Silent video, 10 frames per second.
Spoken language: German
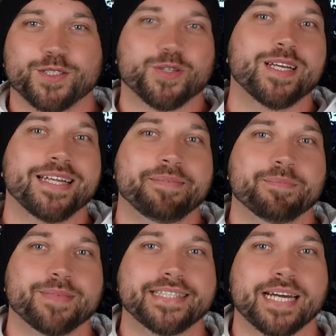So ihr
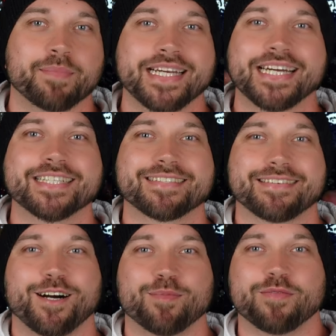Lieben, ich kann mein Grinsen
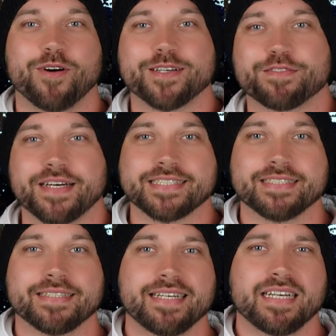kaum in Worte
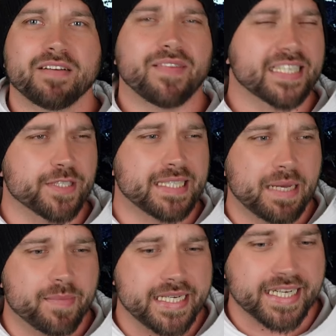fassen. Was für ein
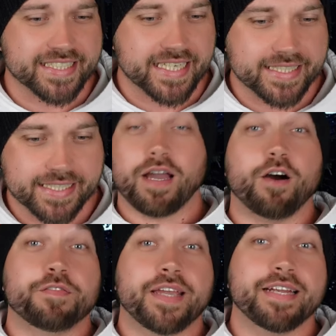dämlicher Satz.
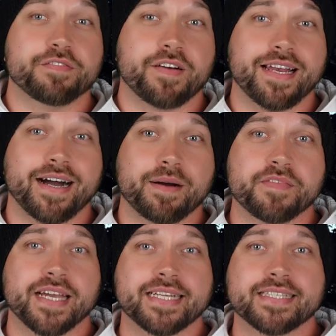Auf jeden Fall
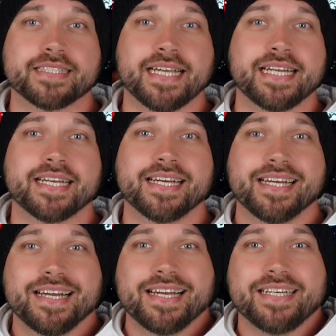haben wir jetzt den
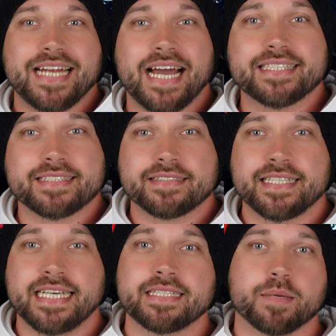ersten
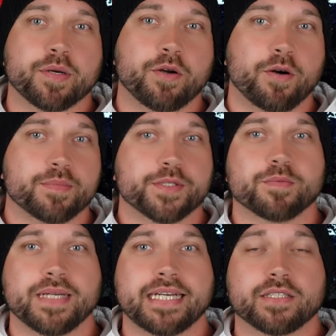Teaser bekommen
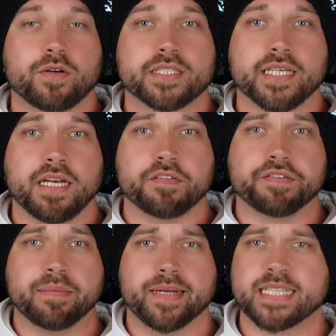zum nächsten
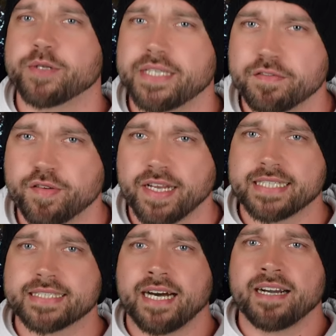Godzilla-Film. Jetzt mögt ihr
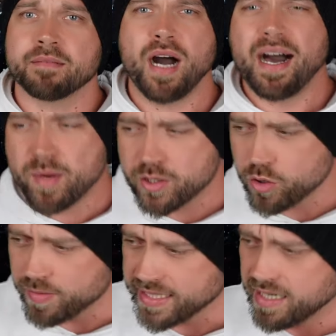vielleicht sagen, ah, aber
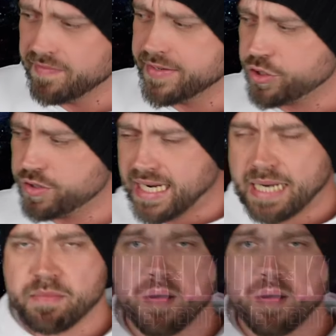Tobi, den haben wir doch schon länger